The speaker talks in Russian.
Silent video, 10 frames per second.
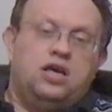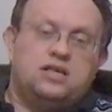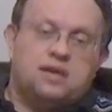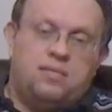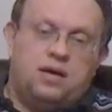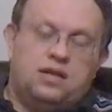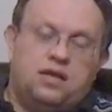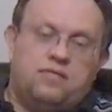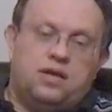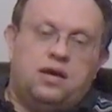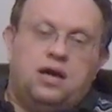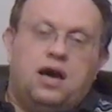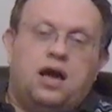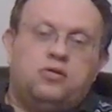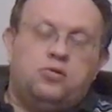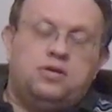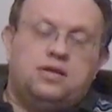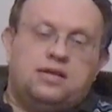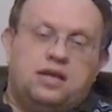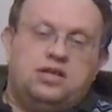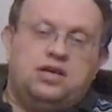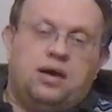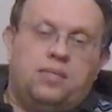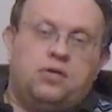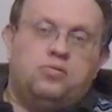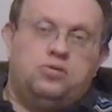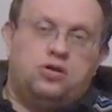И самое главное, одно дело найти громадную